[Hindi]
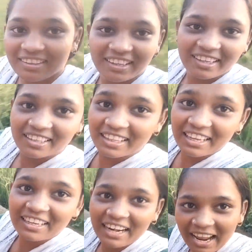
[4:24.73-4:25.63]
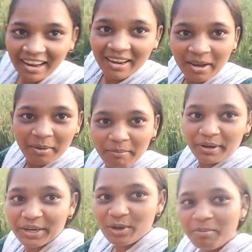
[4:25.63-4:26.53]
देखिए देख रहा है
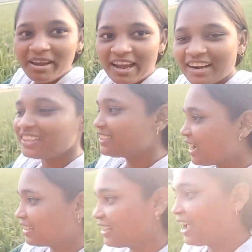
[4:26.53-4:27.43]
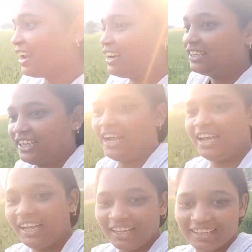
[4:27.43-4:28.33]
वीडियो में आना चाहता है लड़का
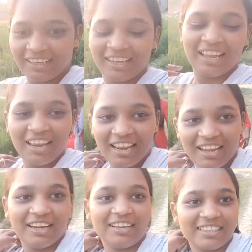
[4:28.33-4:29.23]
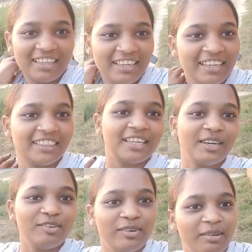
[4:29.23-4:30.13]
और देखिए
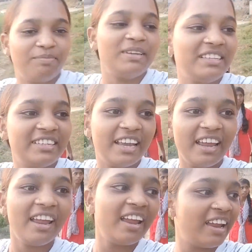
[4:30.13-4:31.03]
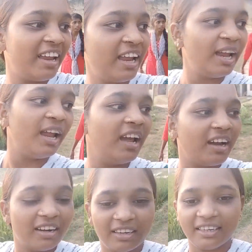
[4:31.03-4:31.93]
तनु है पीछे
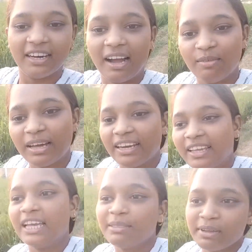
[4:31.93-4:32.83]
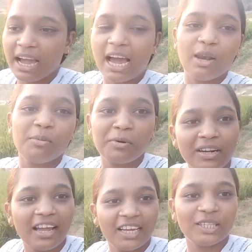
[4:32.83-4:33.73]
और हमारे खेत में आलू
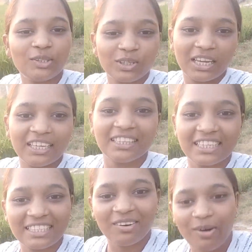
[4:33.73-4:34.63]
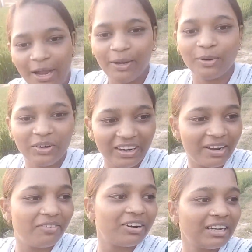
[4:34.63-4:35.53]
बोना है तो खेत की सफाई हो
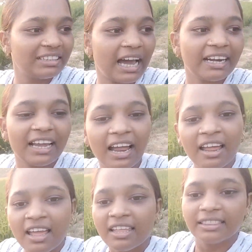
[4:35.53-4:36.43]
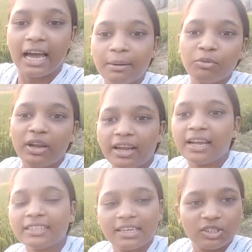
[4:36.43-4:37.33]
रही है फ्रेंड धान का धान बोया
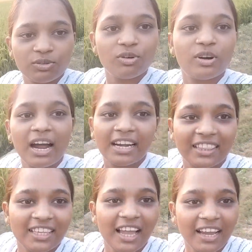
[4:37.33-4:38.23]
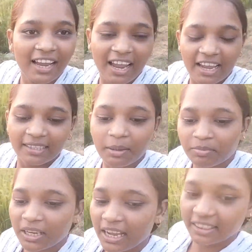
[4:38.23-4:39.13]
गया था जो वो काट दिया गया है
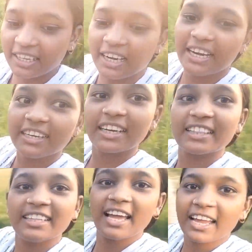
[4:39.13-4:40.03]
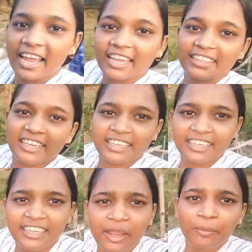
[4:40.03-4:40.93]
एकदम खेत क्लीन कर दिया गया है
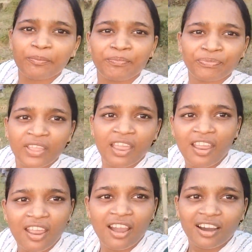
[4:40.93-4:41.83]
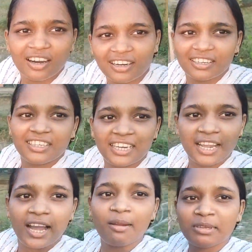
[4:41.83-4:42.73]
देखिए और
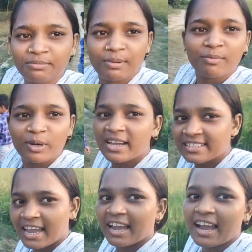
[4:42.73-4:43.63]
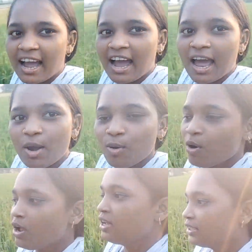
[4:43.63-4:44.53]
अब इसमें बोया जाएगा
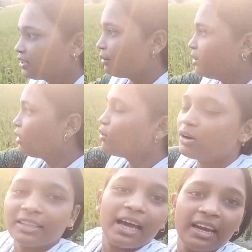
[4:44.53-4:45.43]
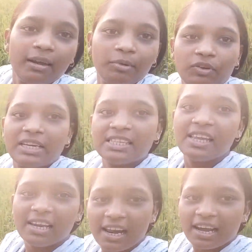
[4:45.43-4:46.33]
आलू सभी लोगों का धान अभी
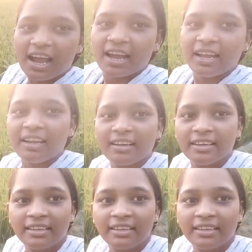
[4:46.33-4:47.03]
वैसे ही लगा है